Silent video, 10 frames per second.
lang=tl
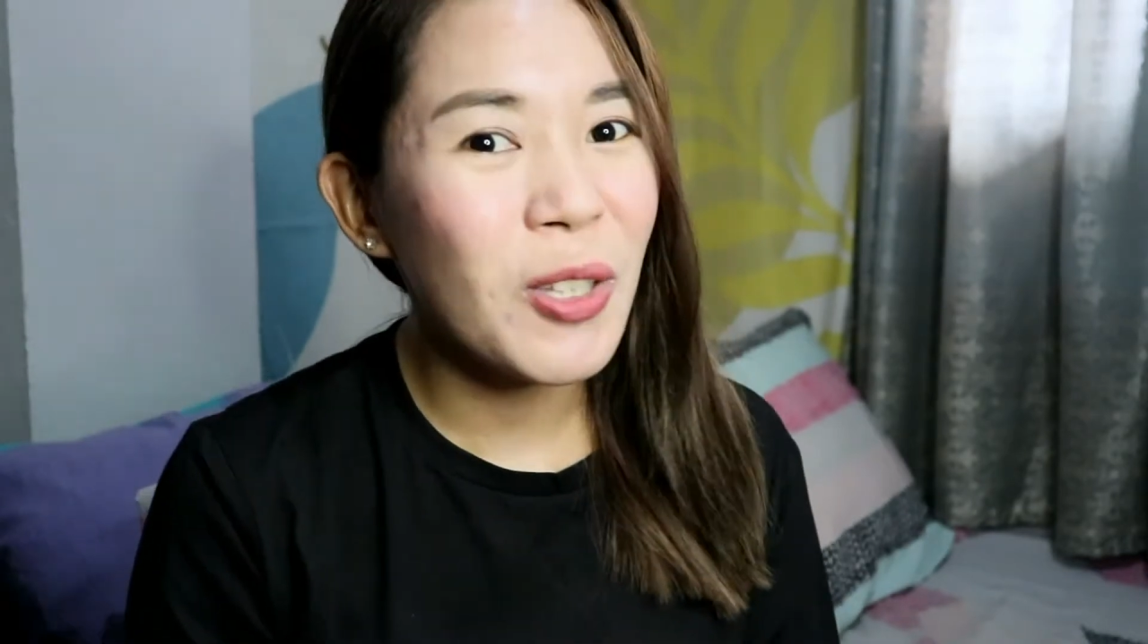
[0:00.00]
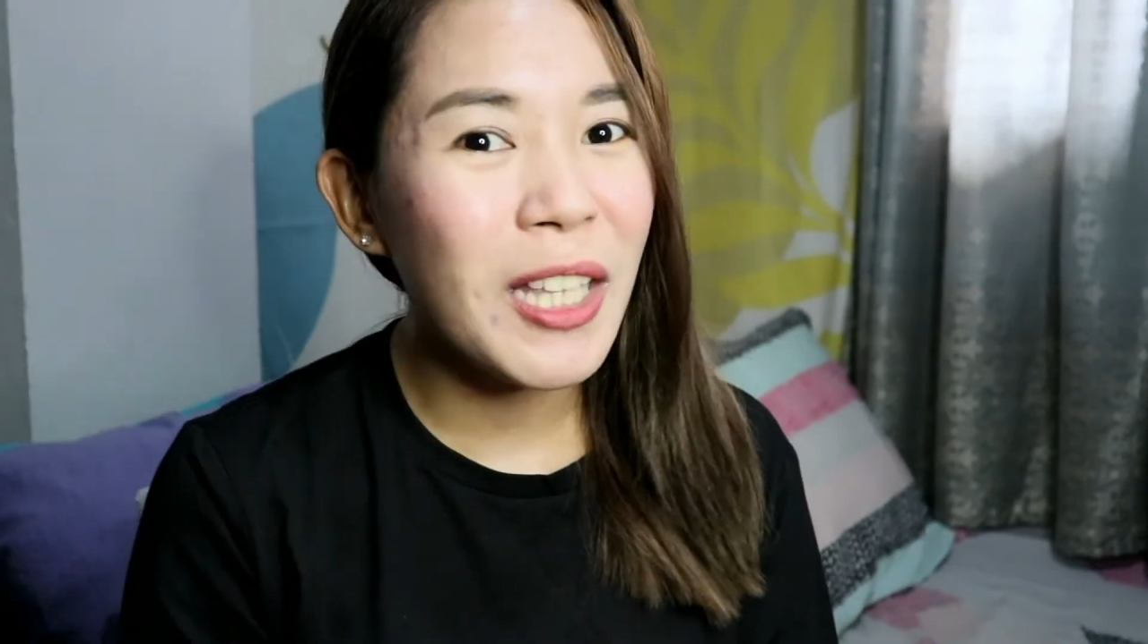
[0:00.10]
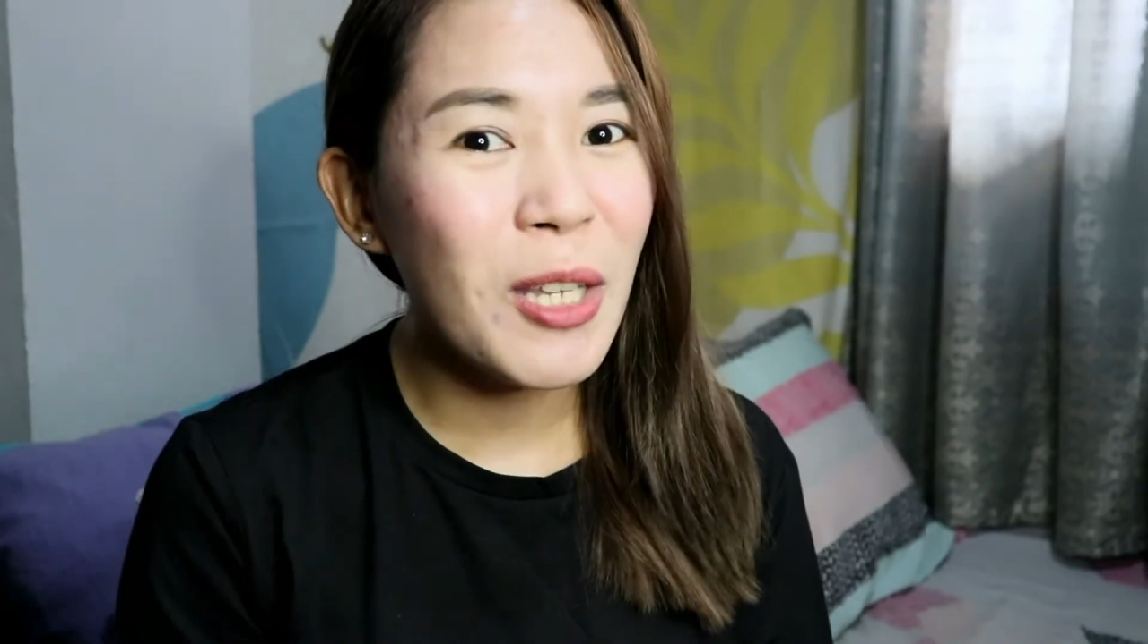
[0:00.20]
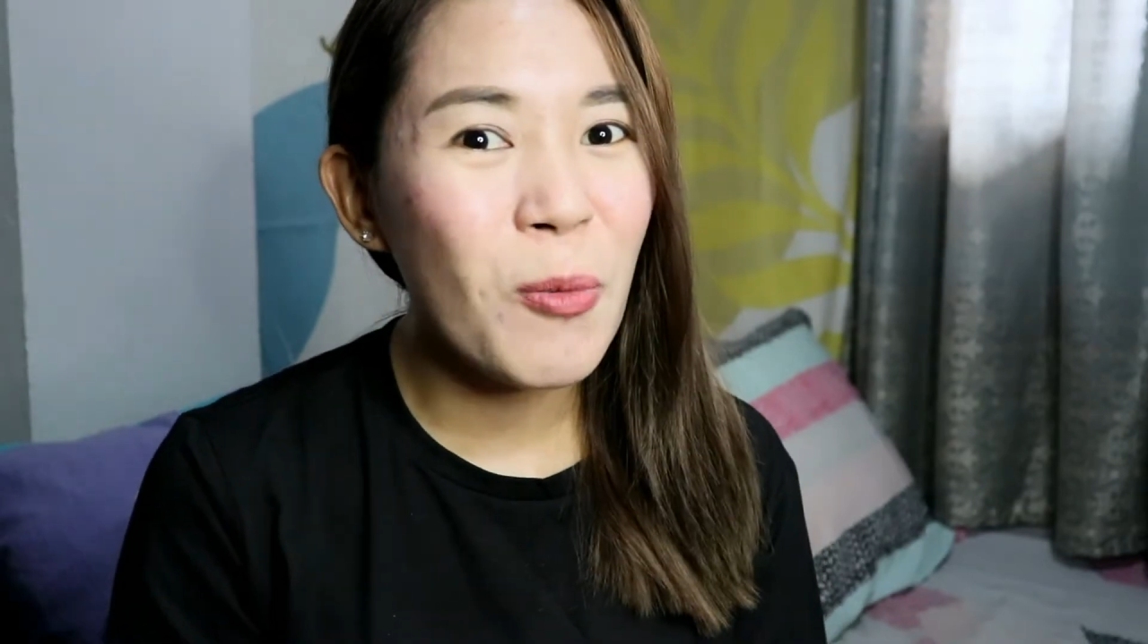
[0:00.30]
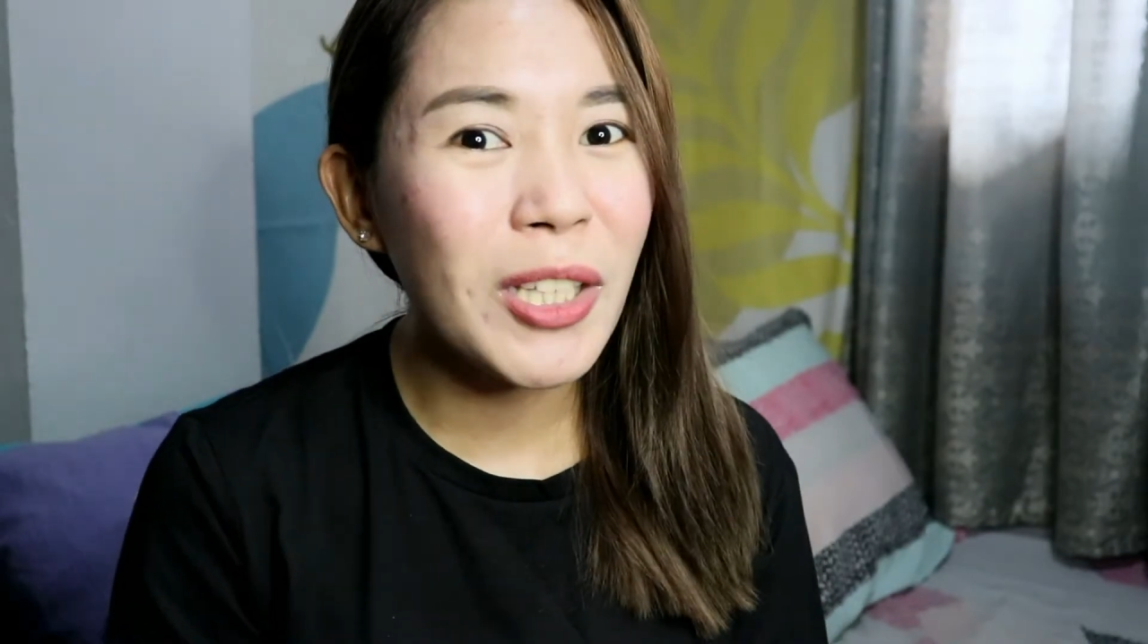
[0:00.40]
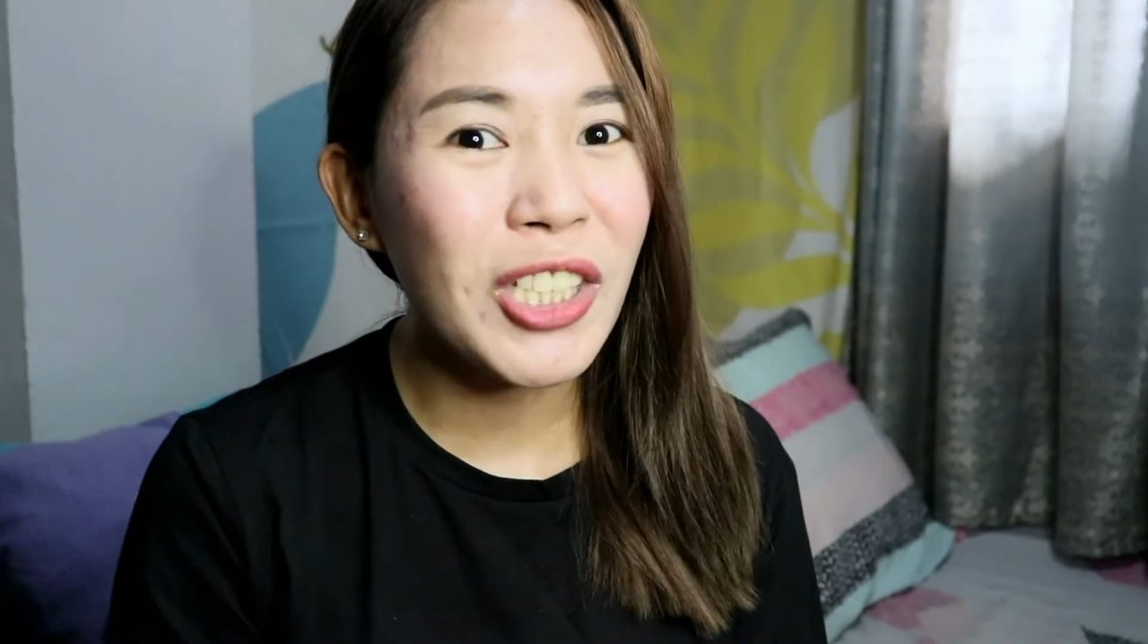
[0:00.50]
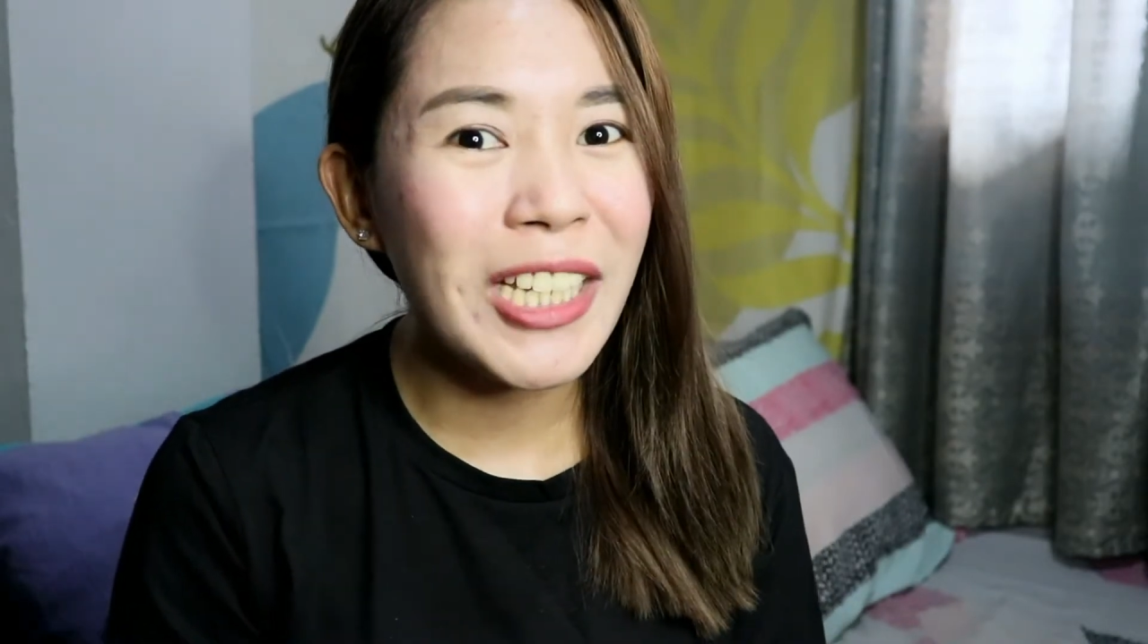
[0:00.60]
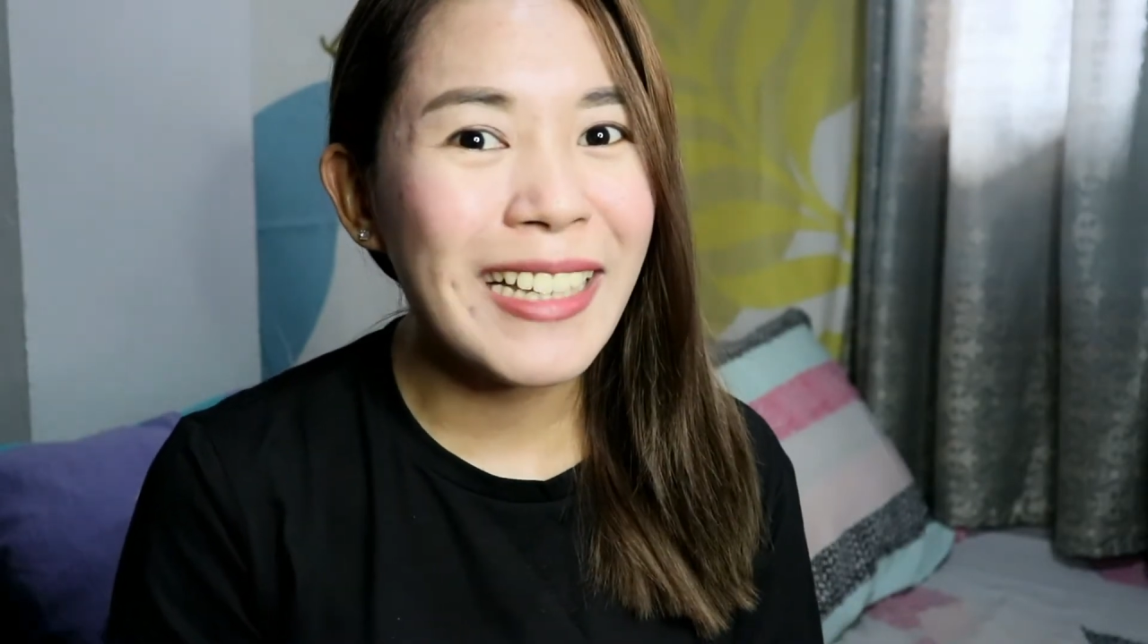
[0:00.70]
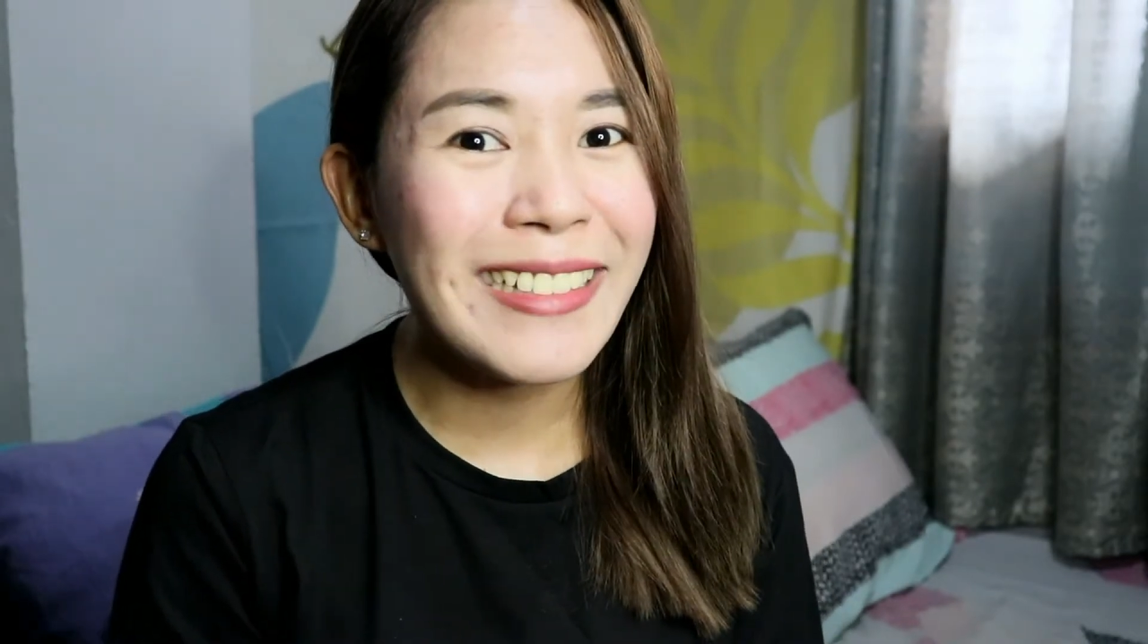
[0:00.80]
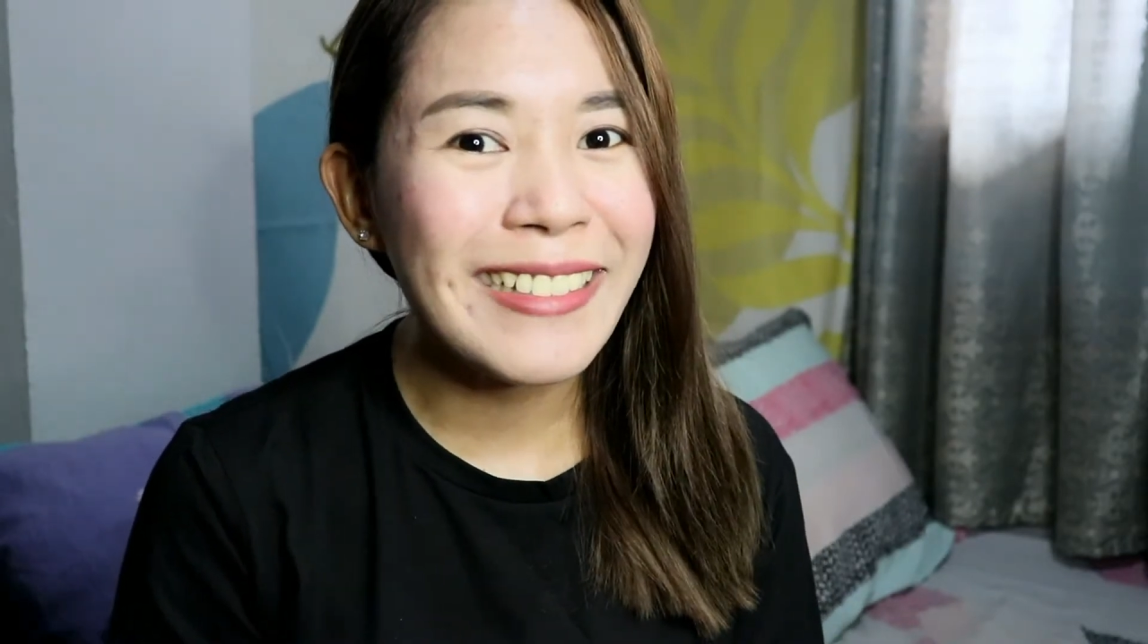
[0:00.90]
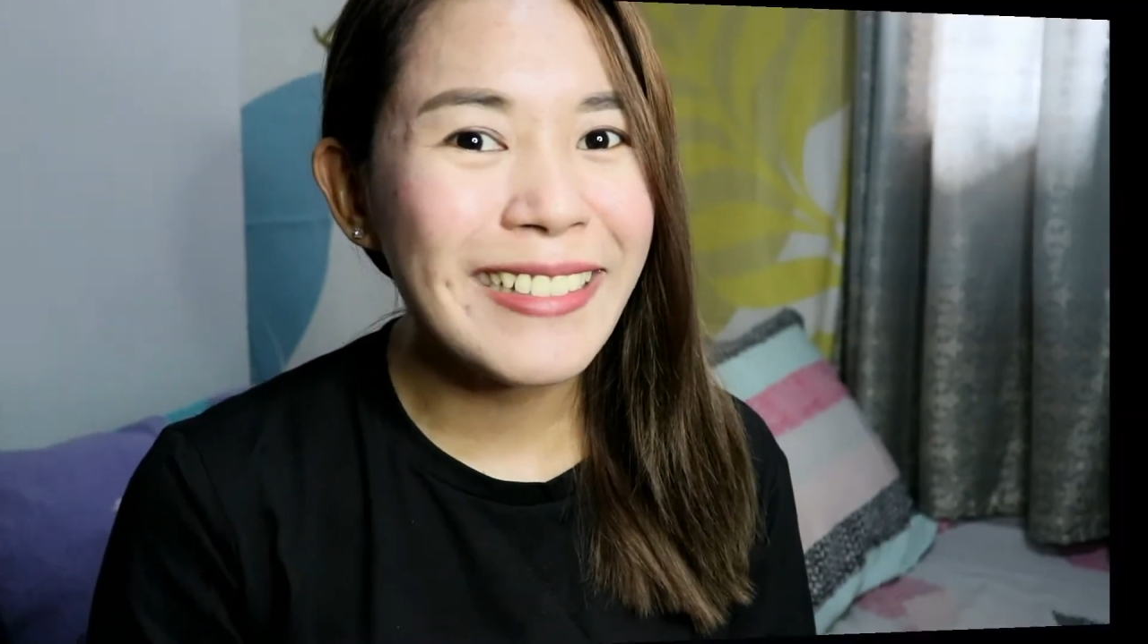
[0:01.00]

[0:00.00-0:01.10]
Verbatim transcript: continue watching.